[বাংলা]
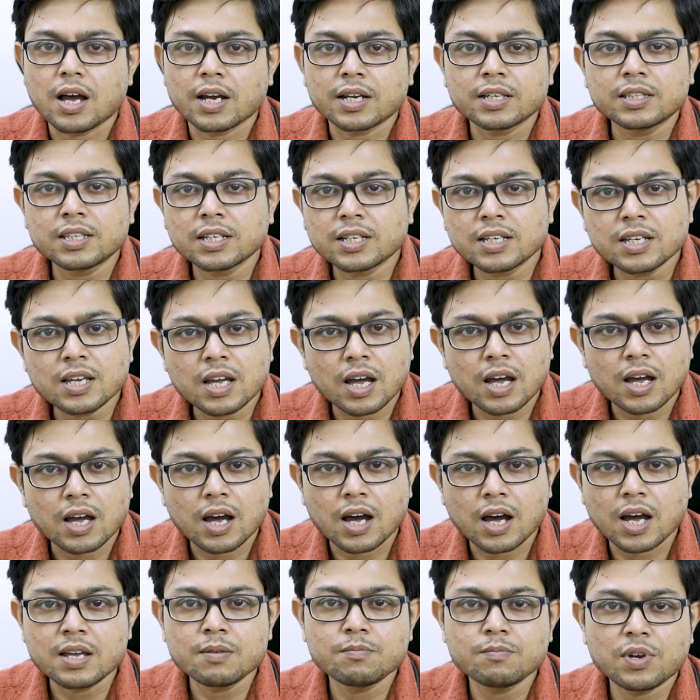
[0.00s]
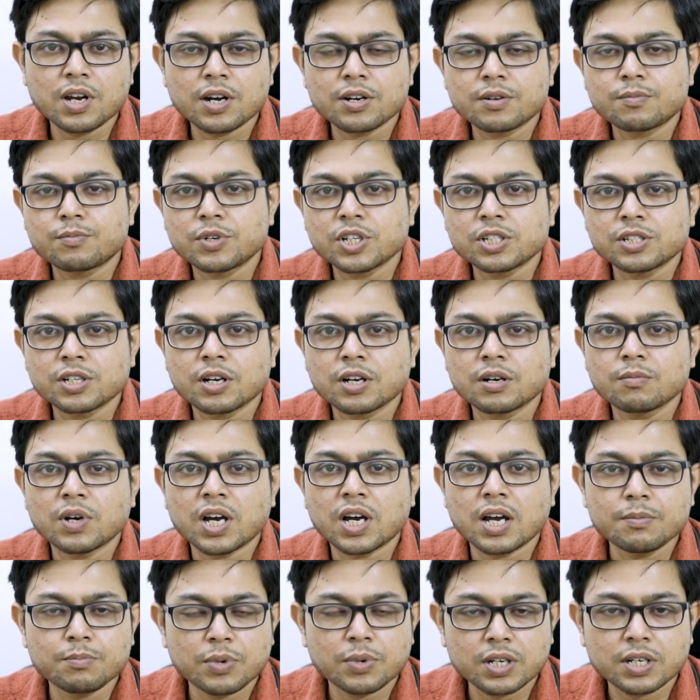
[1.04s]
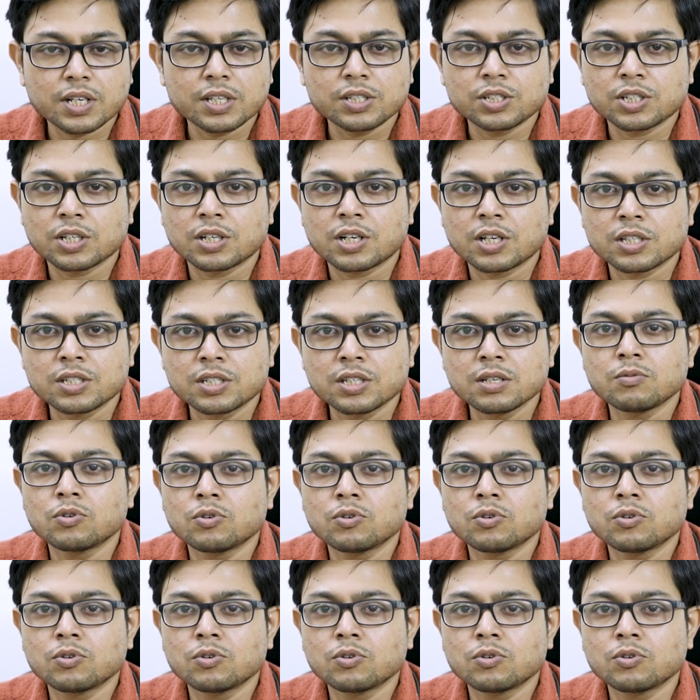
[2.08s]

আগে থেকেই হাই ব্লাড প্রেশার বা হাইপার টেনশন আছে